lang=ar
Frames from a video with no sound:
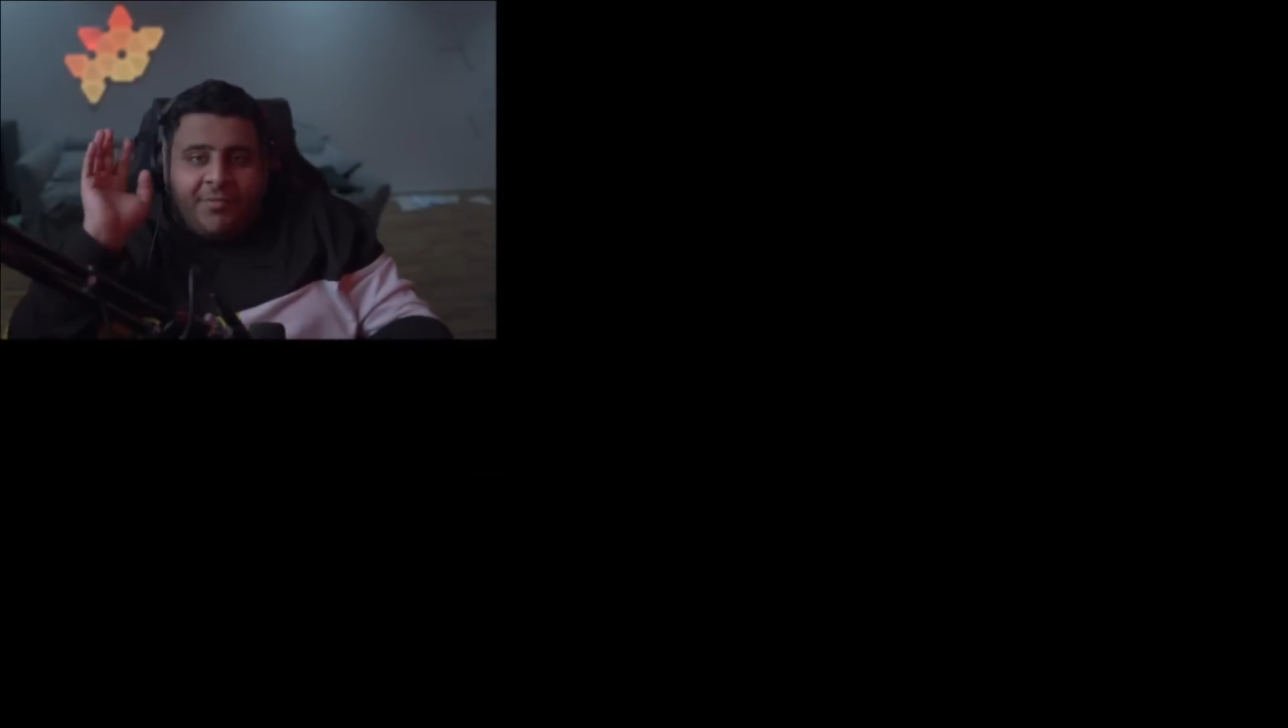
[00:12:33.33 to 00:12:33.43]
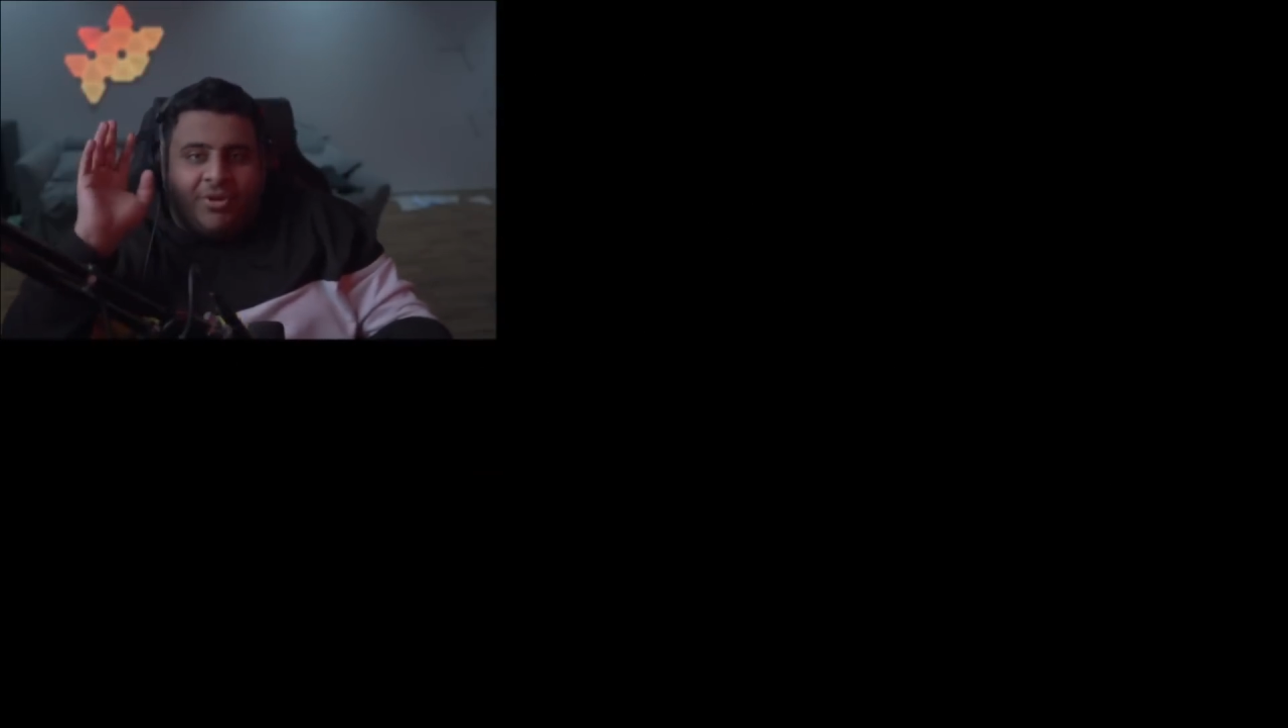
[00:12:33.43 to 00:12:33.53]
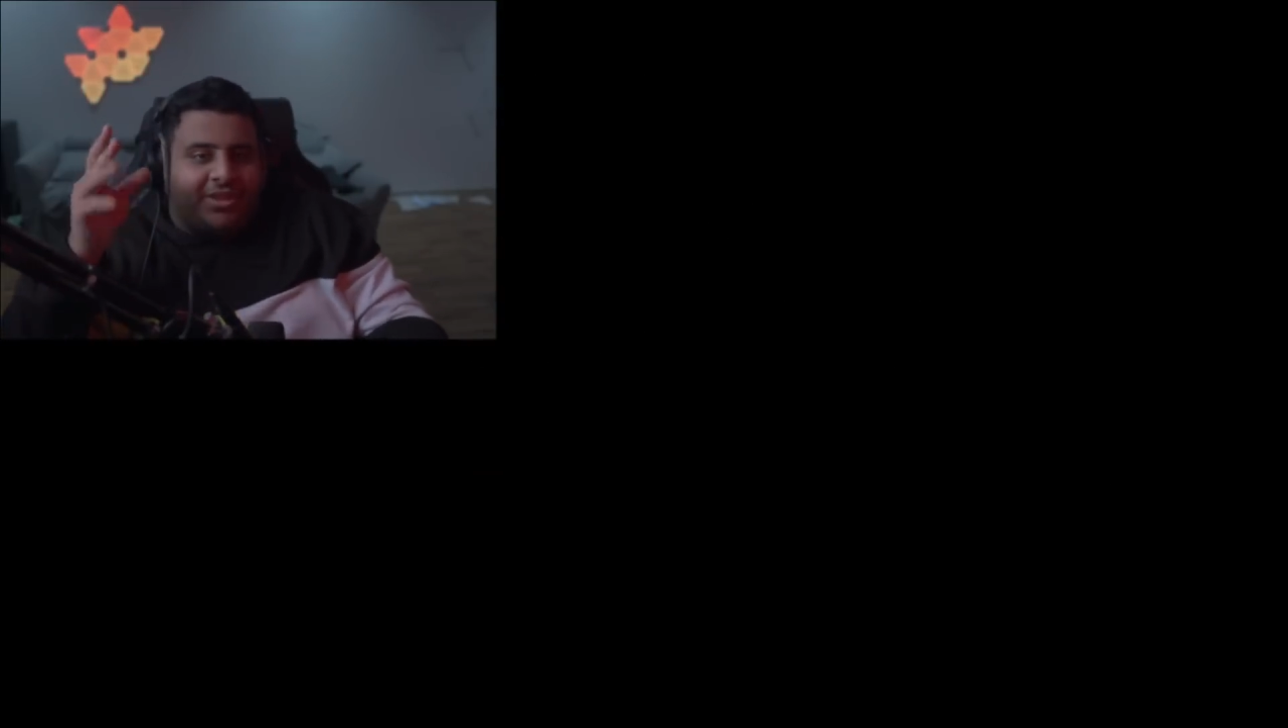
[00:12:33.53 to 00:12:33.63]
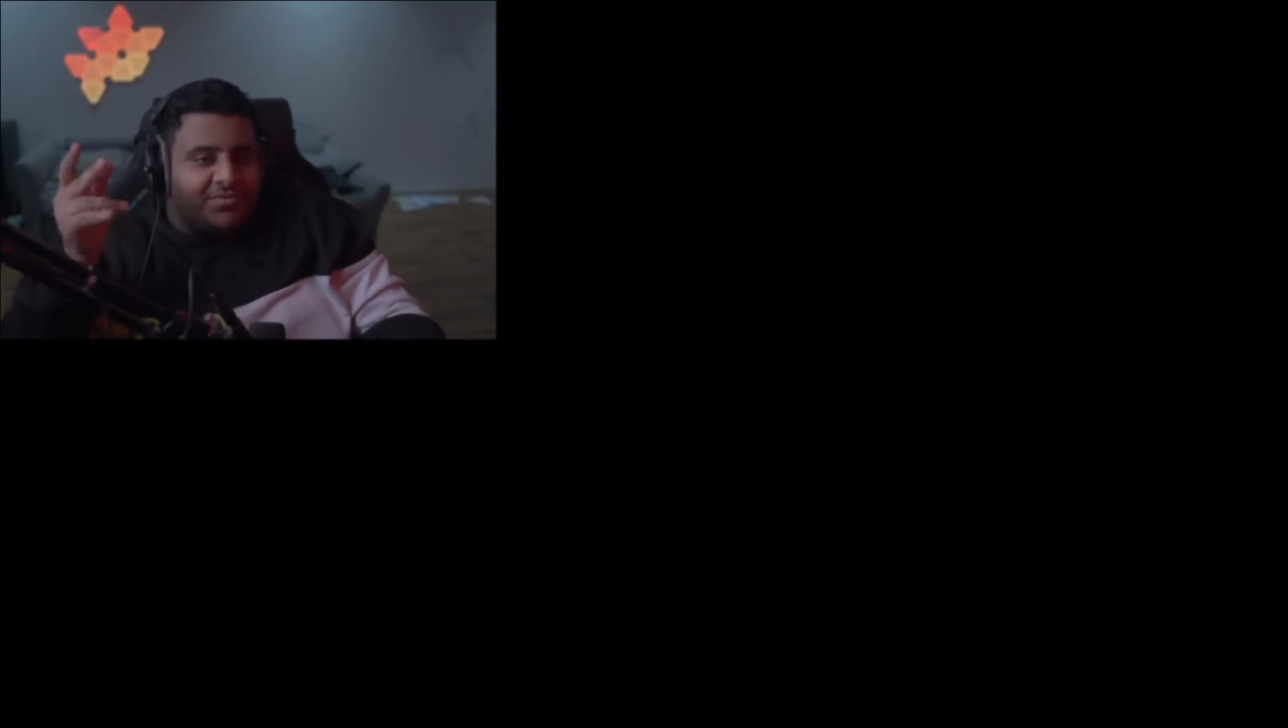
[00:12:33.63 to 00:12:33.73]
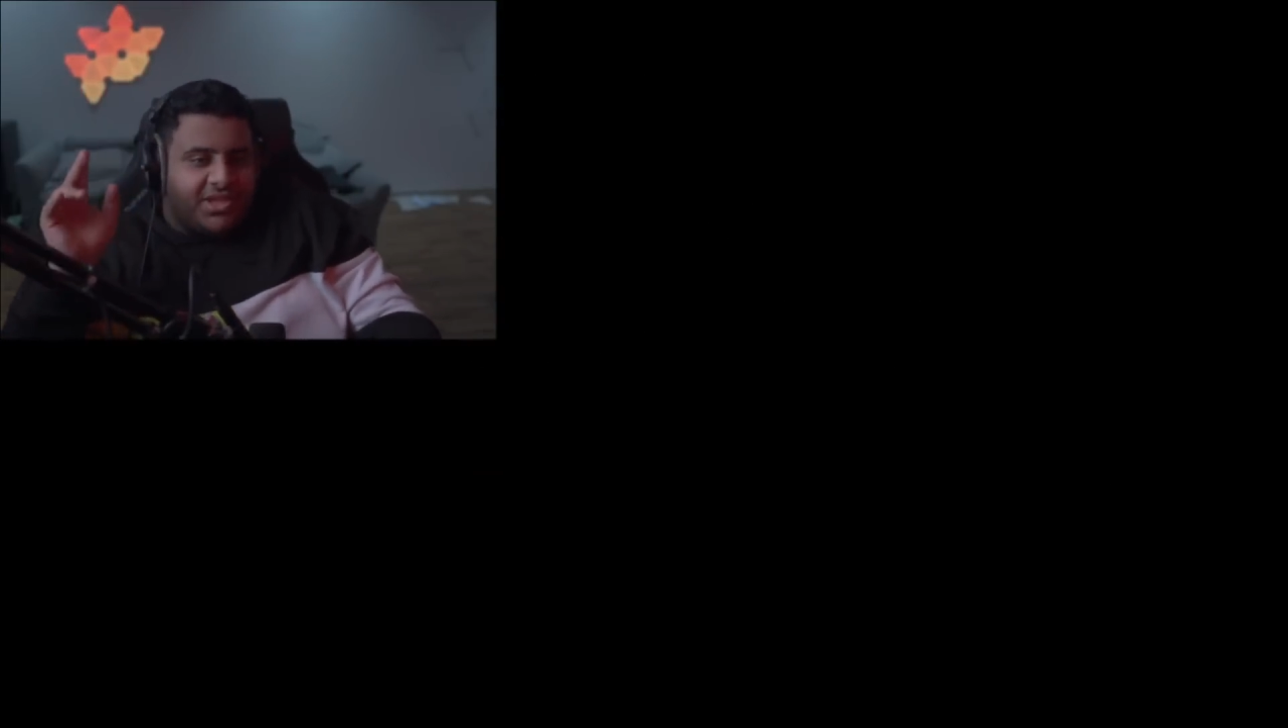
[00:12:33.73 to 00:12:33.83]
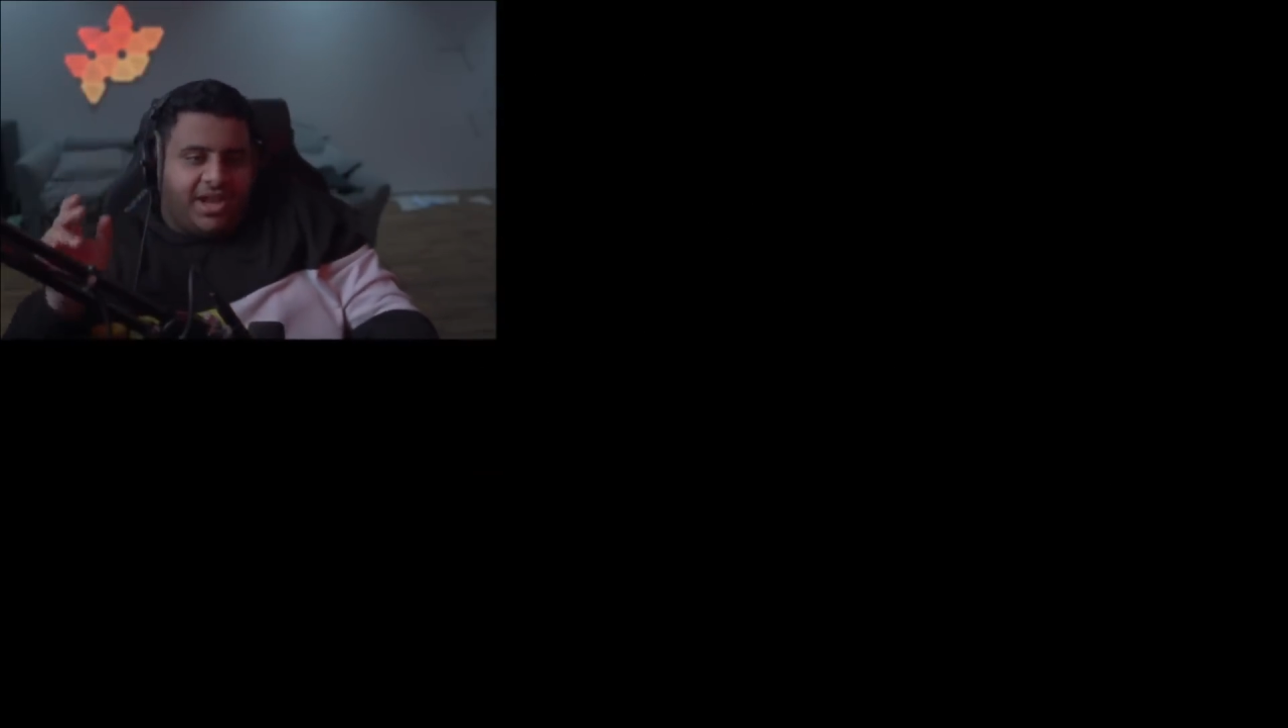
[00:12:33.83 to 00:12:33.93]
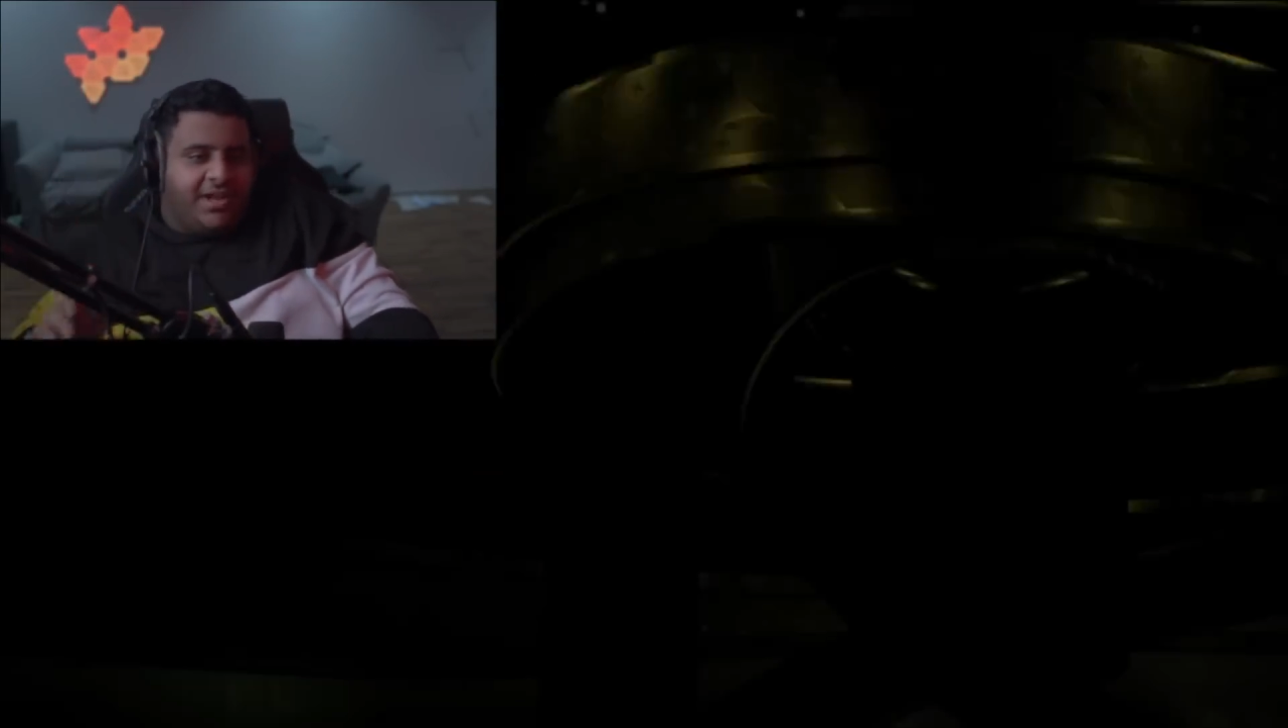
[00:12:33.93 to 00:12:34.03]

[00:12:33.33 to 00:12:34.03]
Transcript: مهتم صراحه